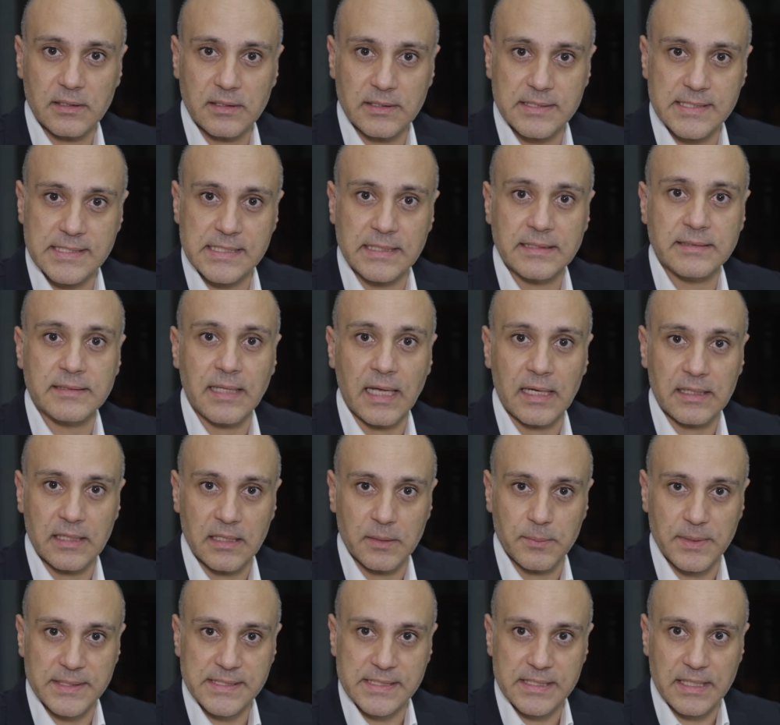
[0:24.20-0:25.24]
الست على
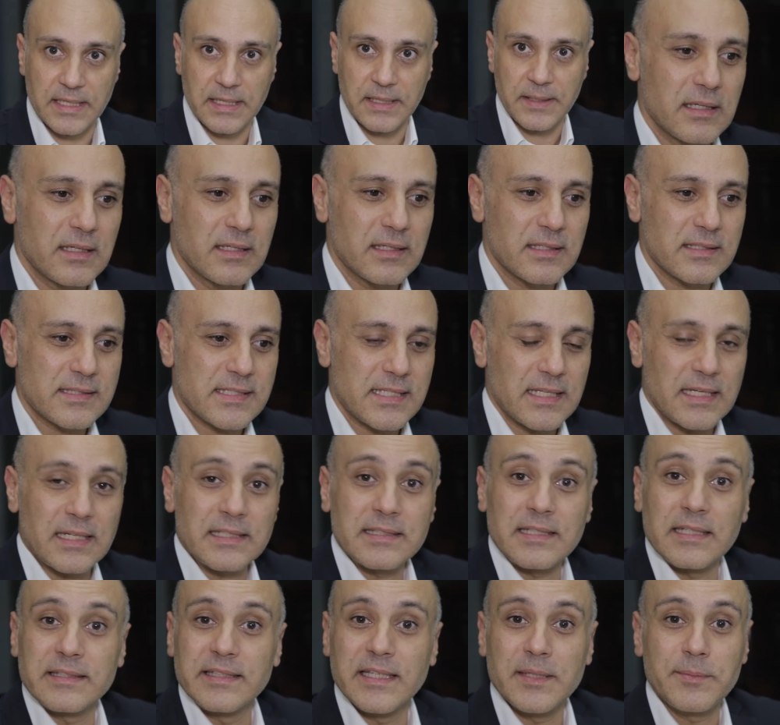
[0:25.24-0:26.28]
المسرح
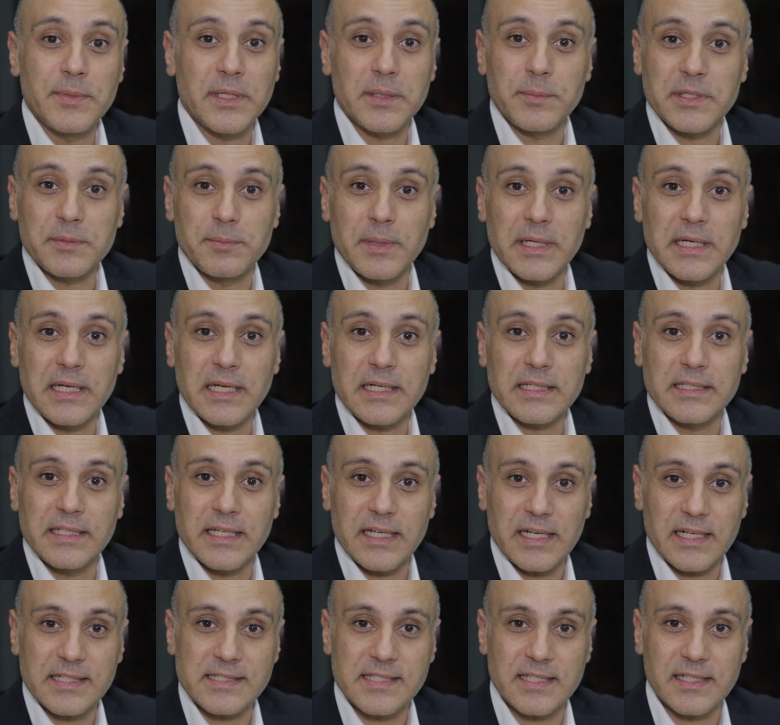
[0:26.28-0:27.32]
ساعتها دايما
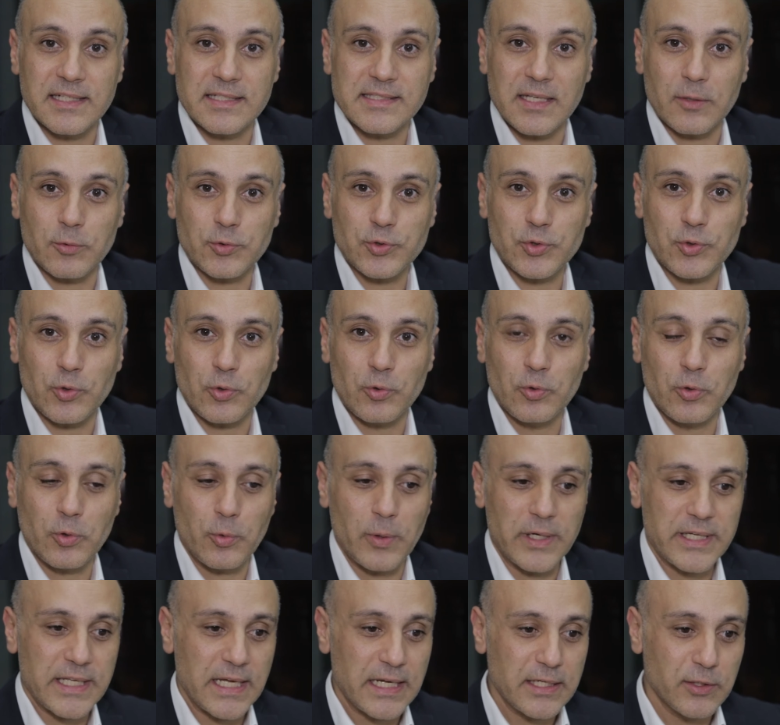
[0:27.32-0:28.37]
بتملكني إحساس أو شعور
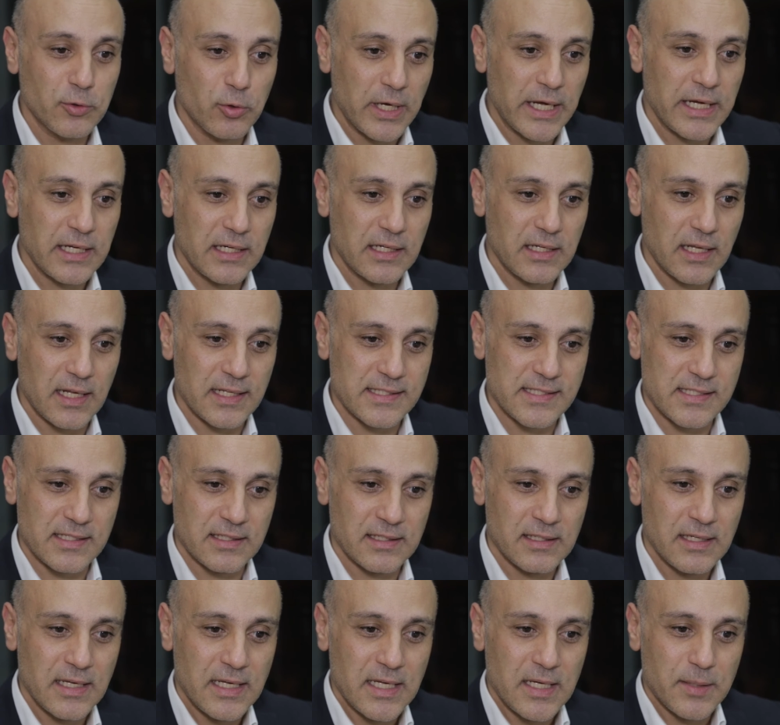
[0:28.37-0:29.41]
وكأنه هاي
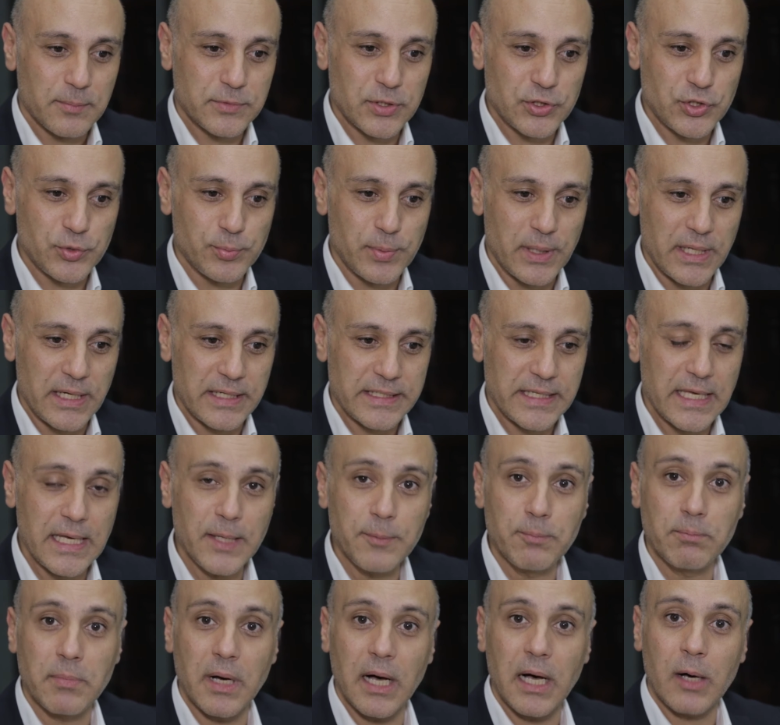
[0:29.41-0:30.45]
اللحظة بتشبه يا
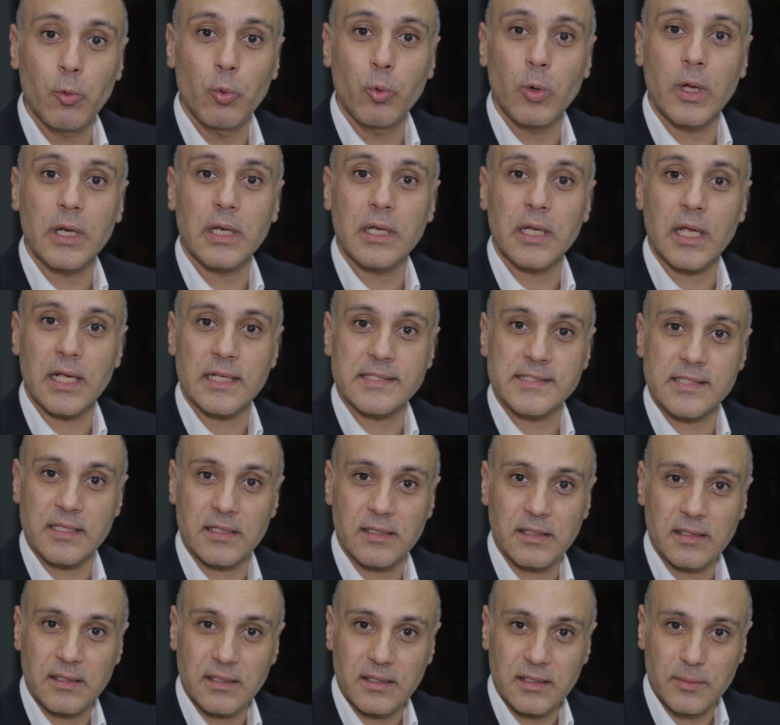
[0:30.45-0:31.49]
إما أول
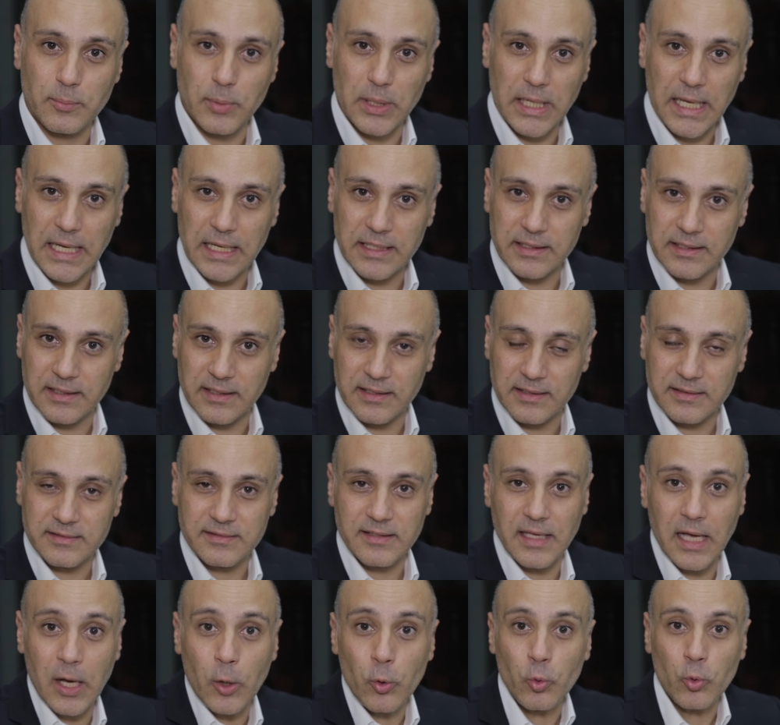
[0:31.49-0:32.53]
لحظة بالحياة
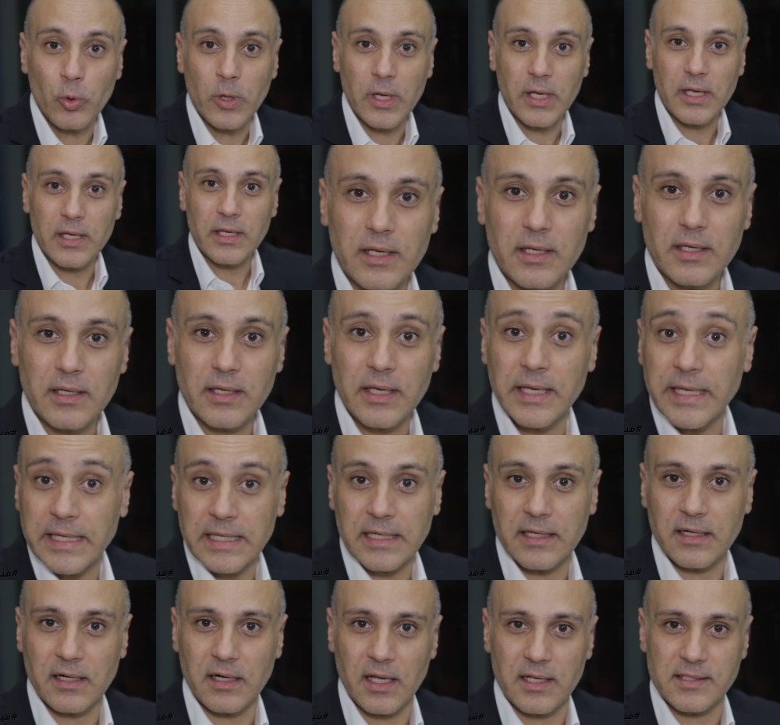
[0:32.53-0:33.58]
أو
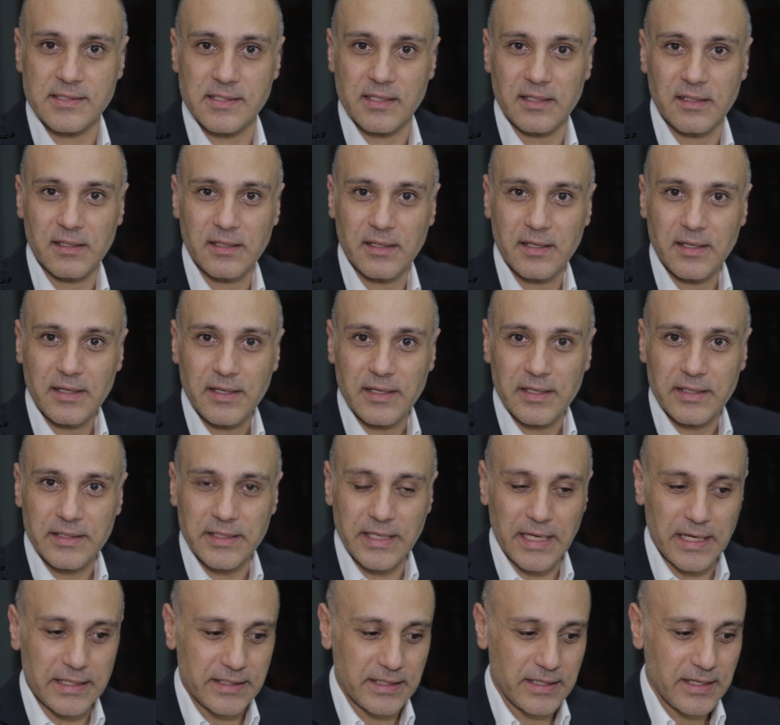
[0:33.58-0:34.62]
آخر لحظة
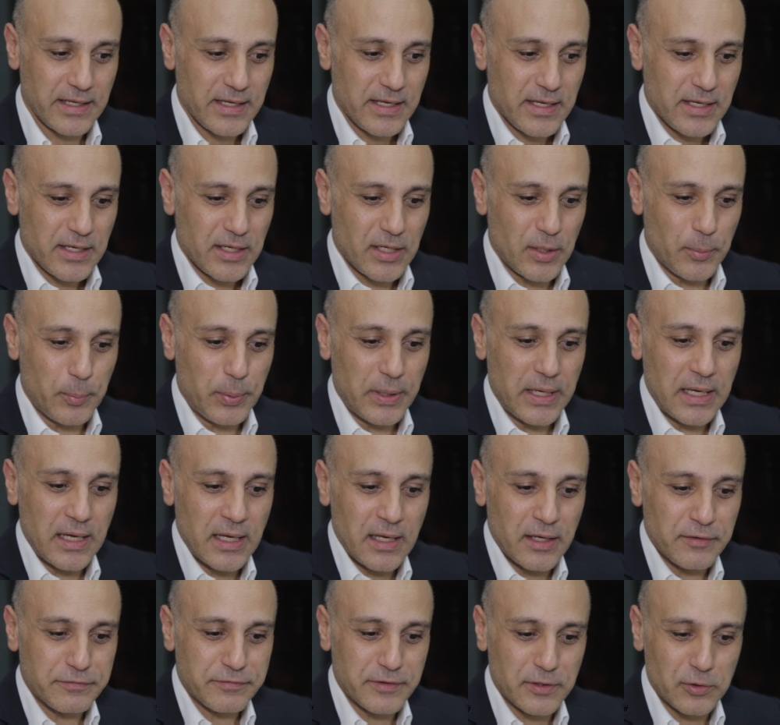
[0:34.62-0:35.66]
يعني
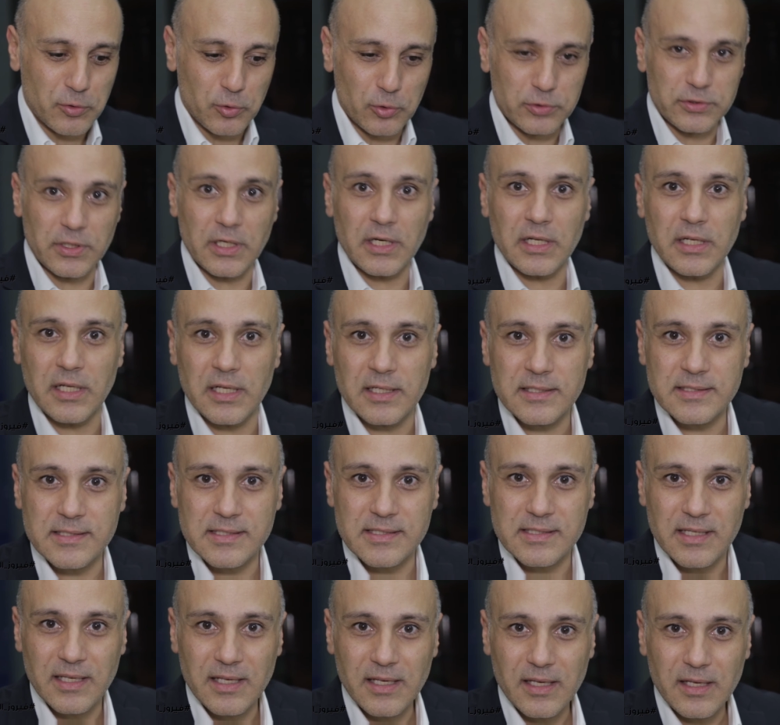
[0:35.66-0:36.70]
بخاف إنه
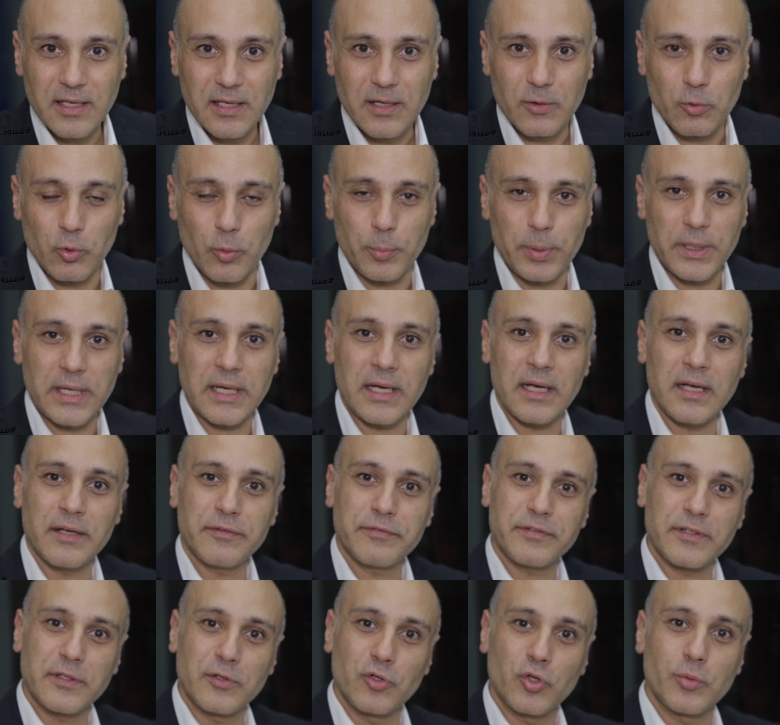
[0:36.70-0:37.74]
تخلص
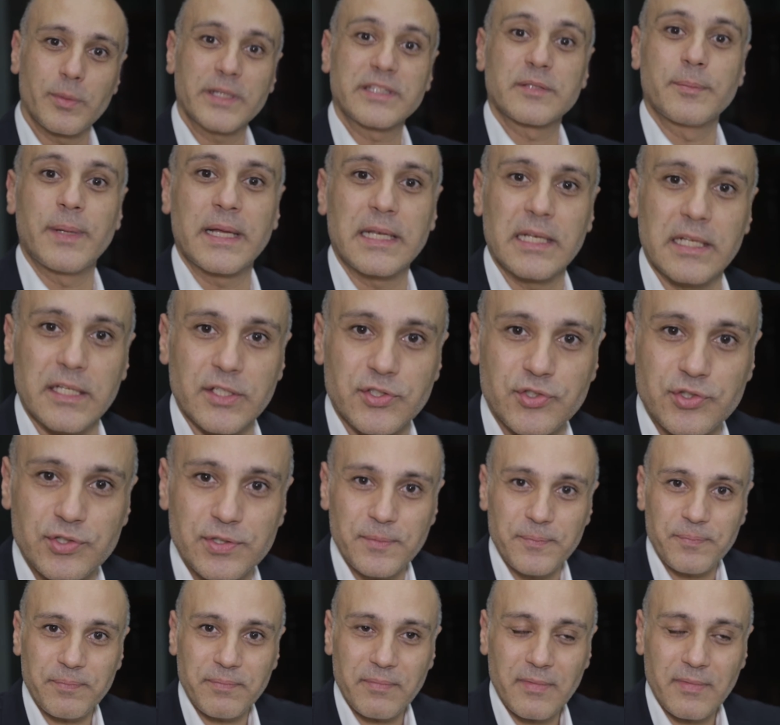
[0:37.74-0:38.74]
وبخاف إنه ما تبلش